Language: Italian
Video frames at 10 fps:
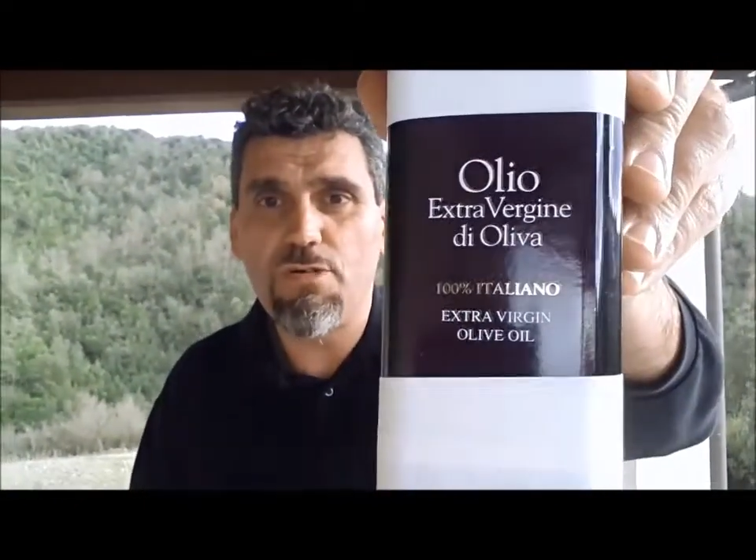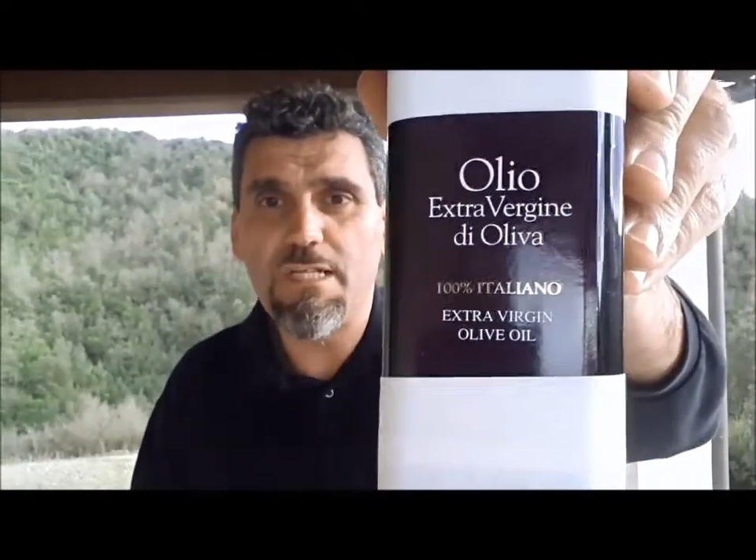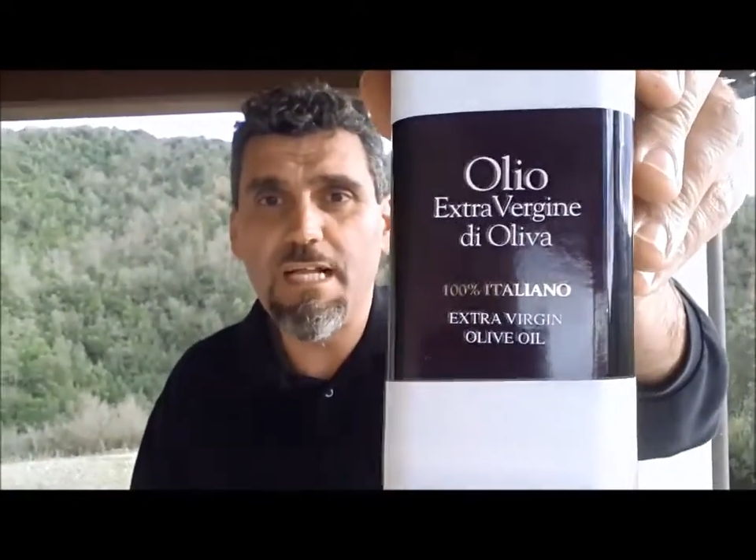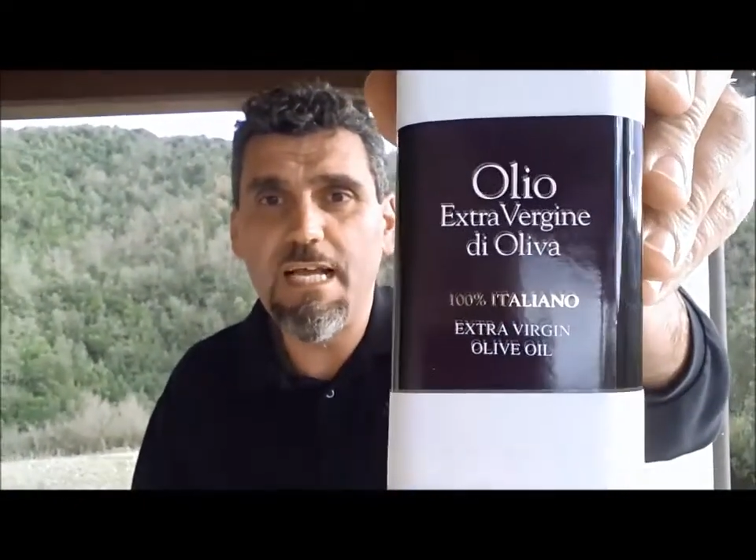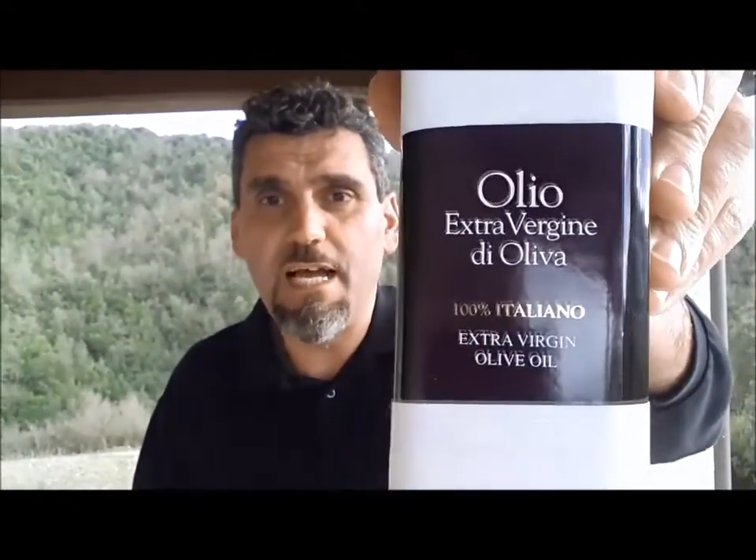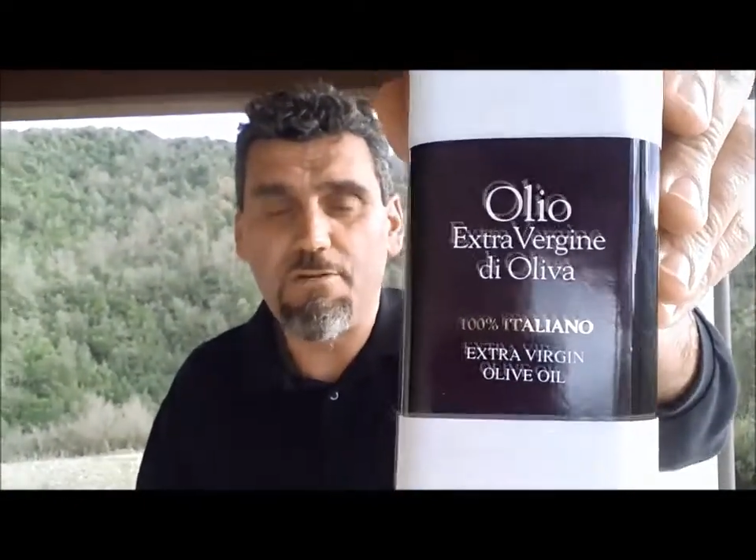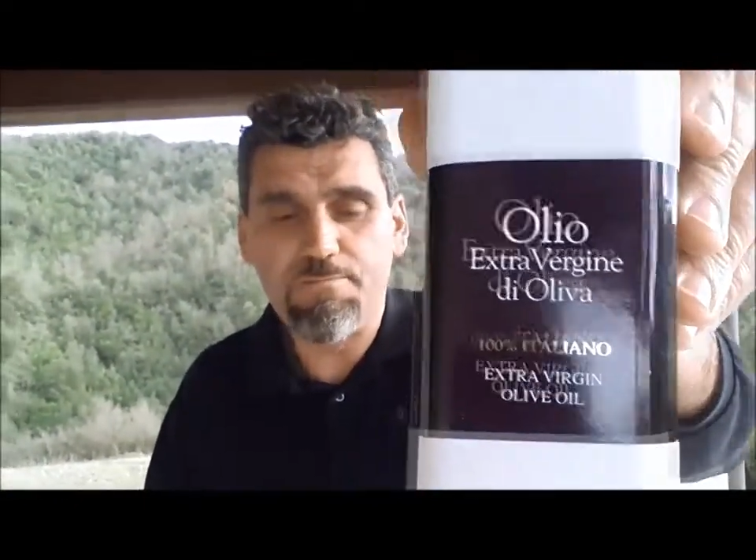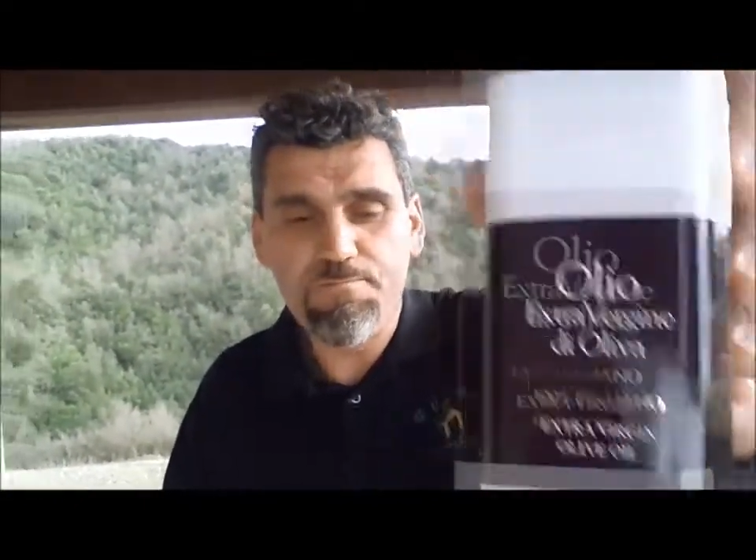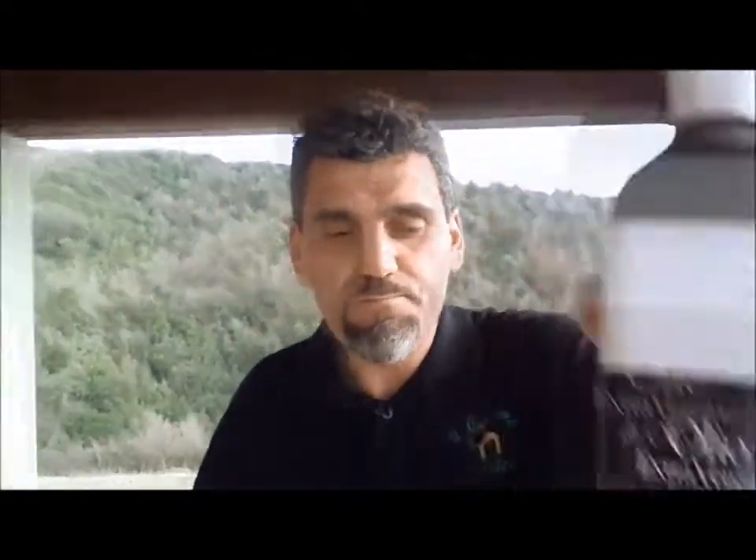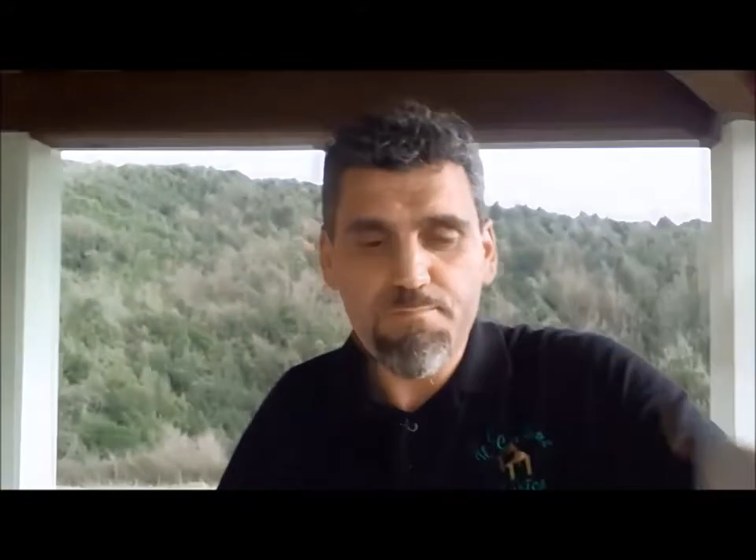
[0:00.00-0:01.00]
italiano.
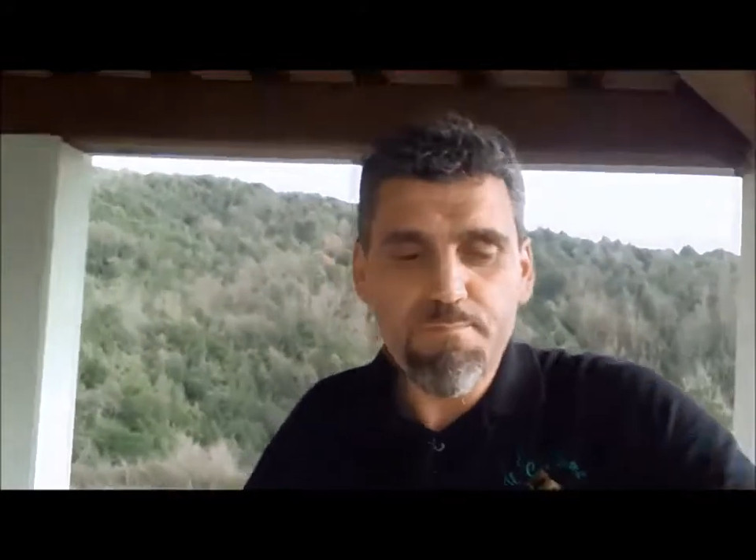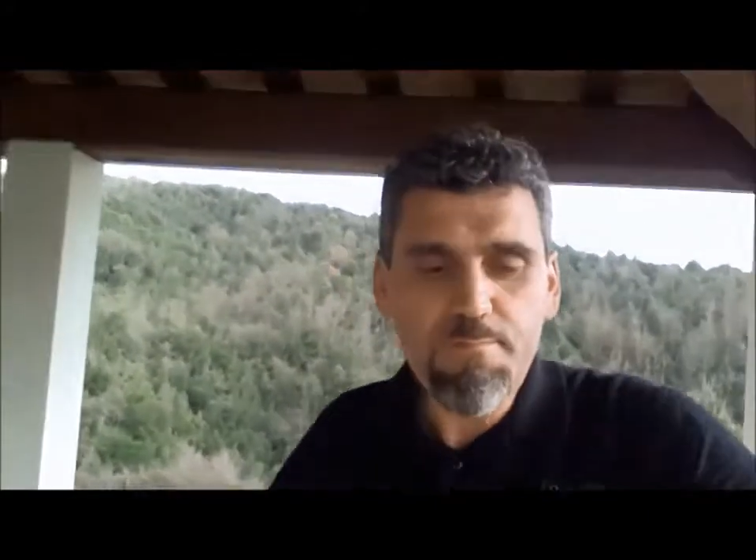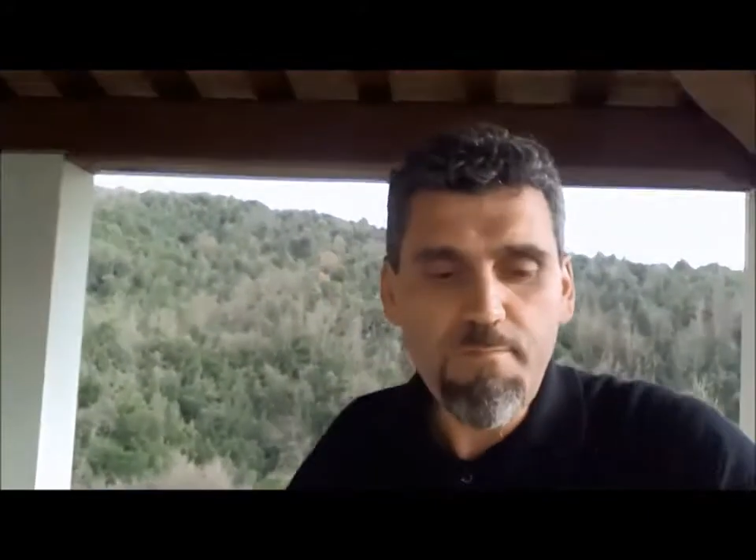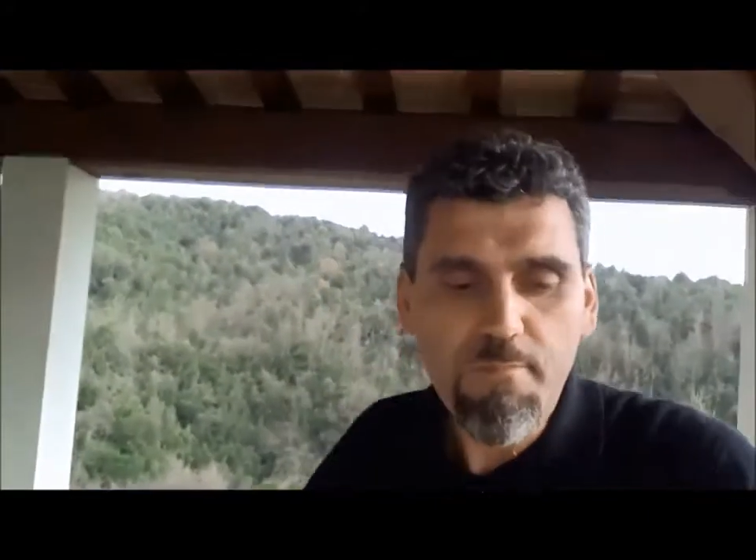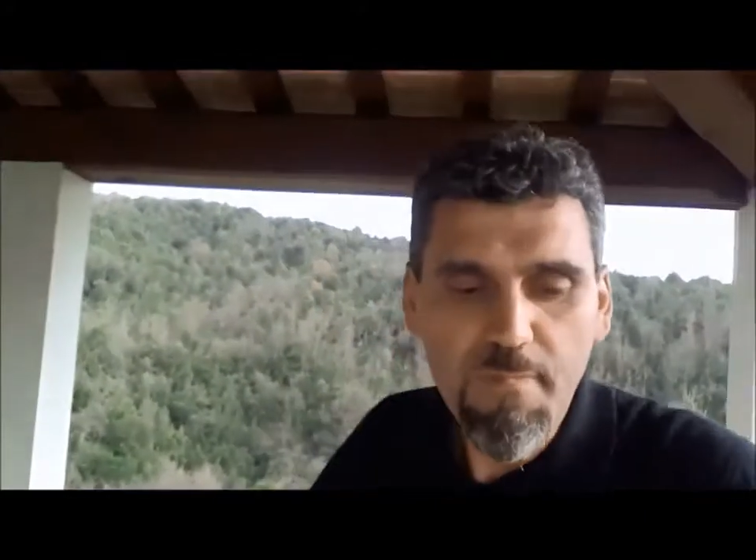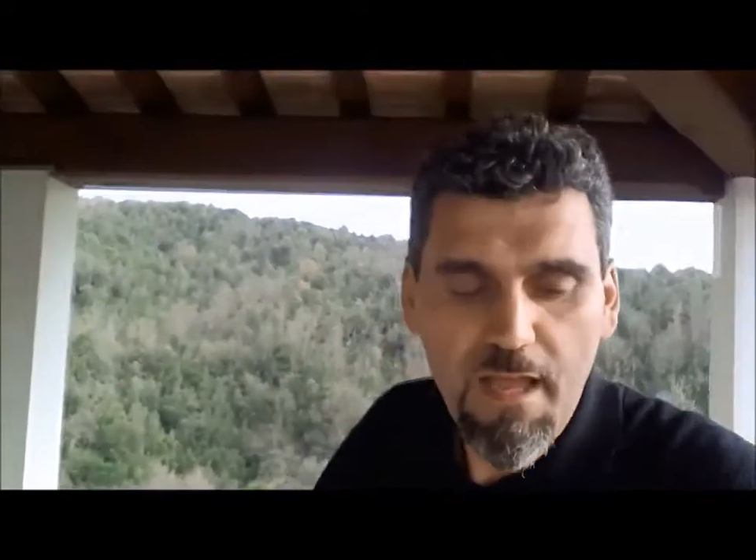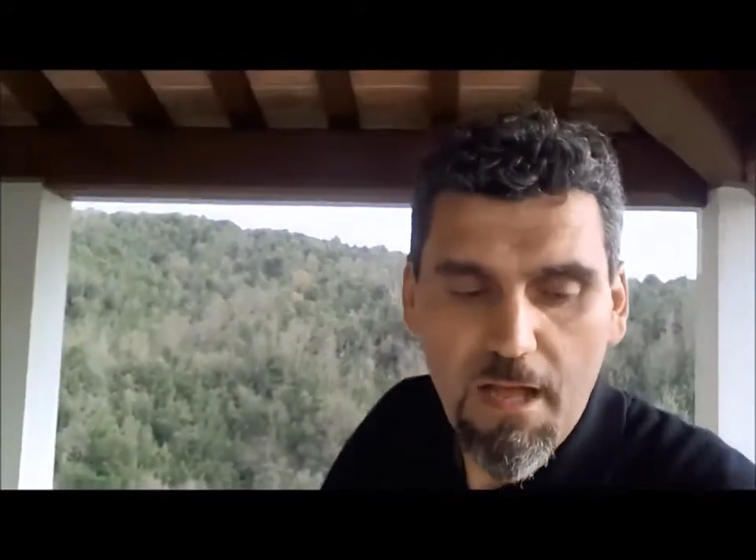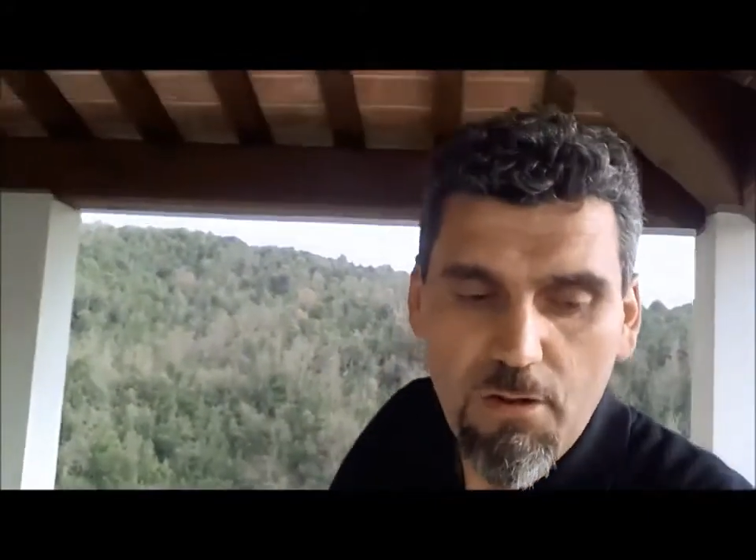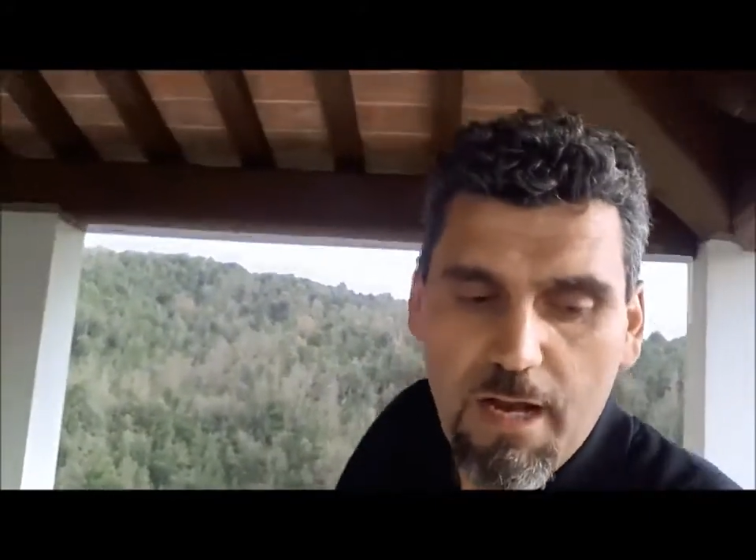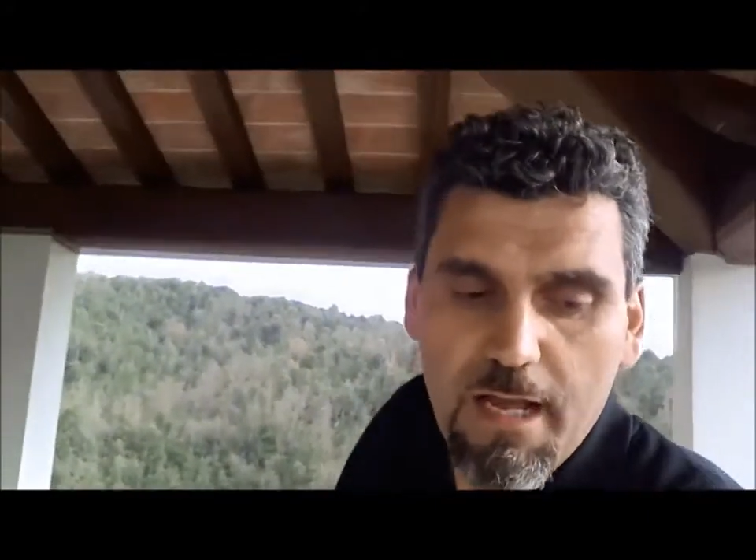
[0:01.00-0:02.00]

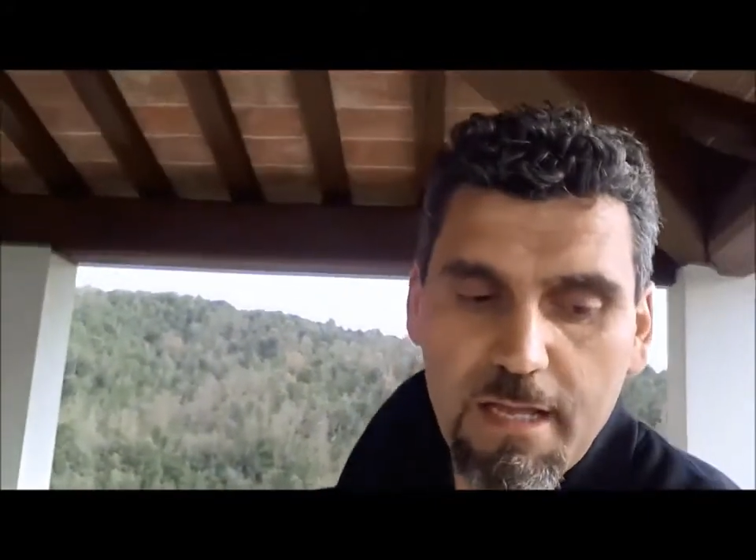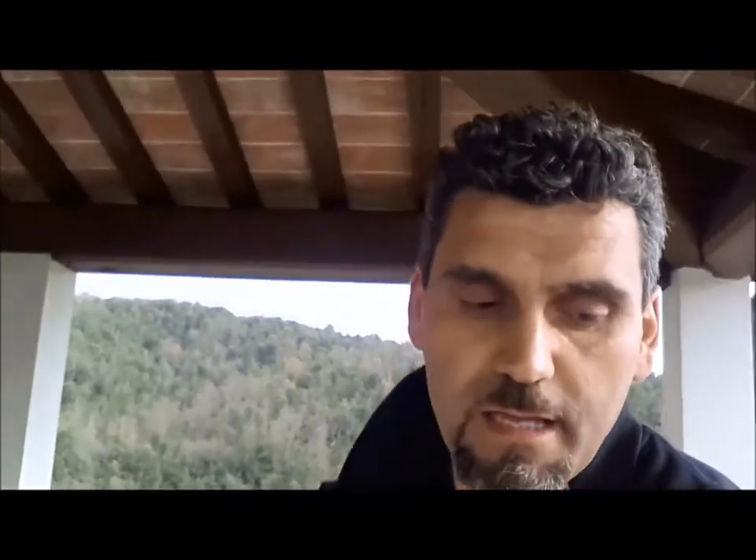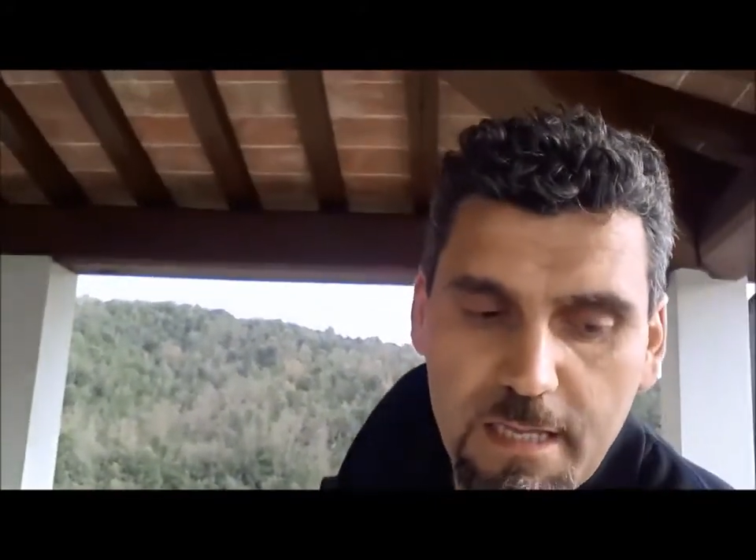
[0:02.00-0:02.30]
Allora,